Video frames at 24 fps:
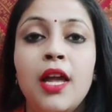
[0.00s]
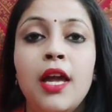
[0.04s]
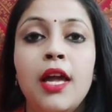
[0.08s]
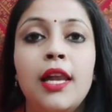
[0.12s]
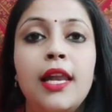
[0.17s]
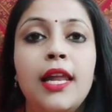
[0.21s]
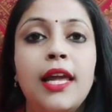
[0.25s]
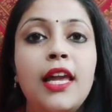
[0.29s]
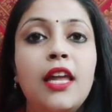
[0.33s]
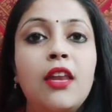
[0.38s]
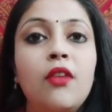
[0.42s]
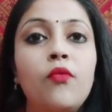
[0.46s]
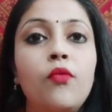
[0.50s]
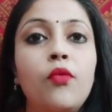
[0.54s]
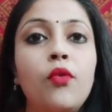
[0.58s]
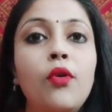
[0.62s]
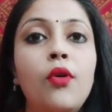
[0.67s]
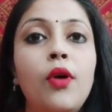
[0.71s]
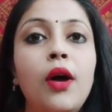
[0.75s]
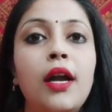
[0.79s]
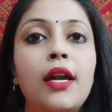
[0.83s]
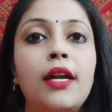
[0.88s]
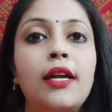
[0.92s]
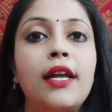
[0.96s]
लेकिन वो
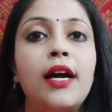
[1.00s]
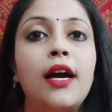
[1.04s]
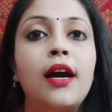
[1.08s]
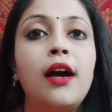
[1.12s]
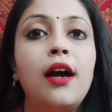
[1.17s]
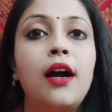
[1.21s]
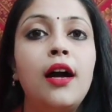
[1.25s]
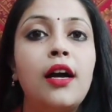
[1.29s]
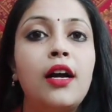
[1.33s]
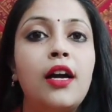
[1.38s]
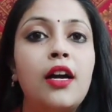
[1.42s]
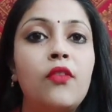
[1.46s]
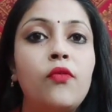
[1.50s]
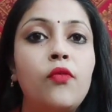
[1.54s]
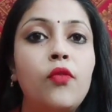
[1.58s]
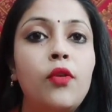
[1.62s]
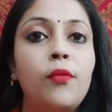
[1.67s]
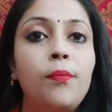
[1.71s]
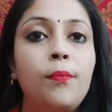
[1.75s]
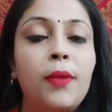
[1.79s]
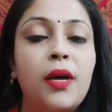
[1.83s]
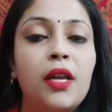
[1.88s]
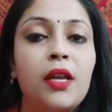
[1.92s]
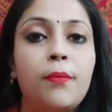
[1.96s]
अंडा अगर वो
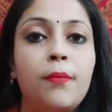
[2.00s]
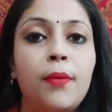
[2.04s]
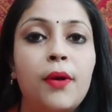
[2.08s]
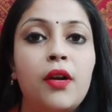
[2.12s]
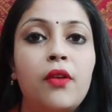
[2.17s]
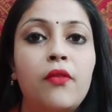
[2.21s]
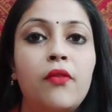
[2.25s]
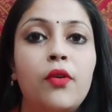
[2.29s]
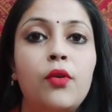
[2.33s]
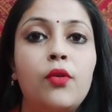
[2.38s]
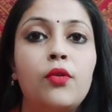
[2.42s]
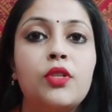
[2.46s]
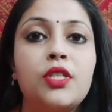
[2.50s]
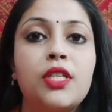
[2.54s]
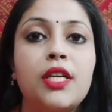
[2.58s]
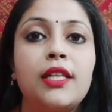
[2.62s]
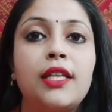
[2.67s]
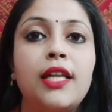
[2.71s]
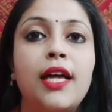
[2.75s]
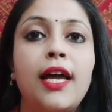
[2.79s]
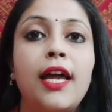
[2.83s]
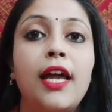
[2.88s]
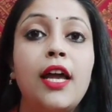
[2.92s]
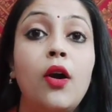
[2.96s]
परिपक्व हो
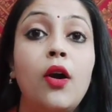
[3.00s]
जाता है